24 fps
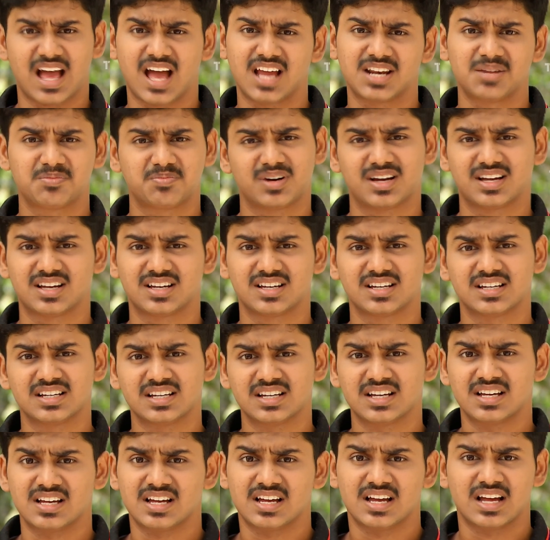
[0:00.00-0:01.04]
சாரிப்பா
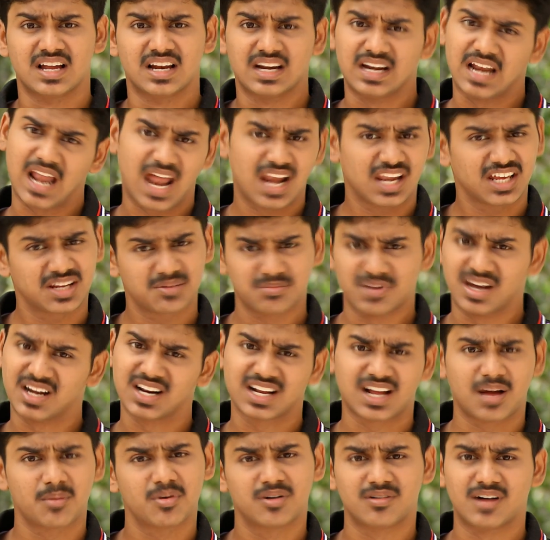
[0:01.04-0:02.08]
நாளைக்கு
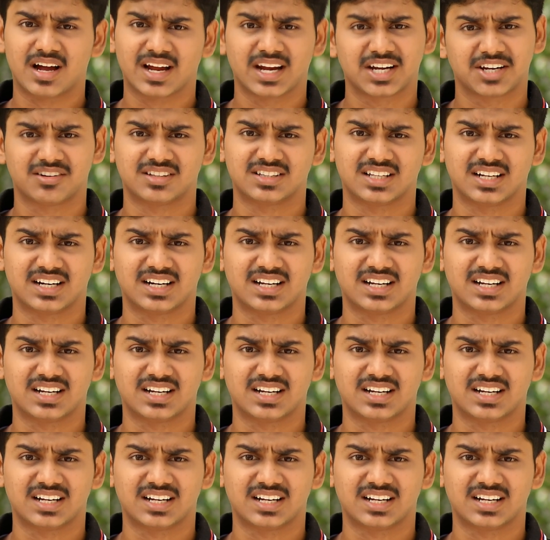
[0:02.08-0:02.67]
மறக்காம வாங்கிட்டு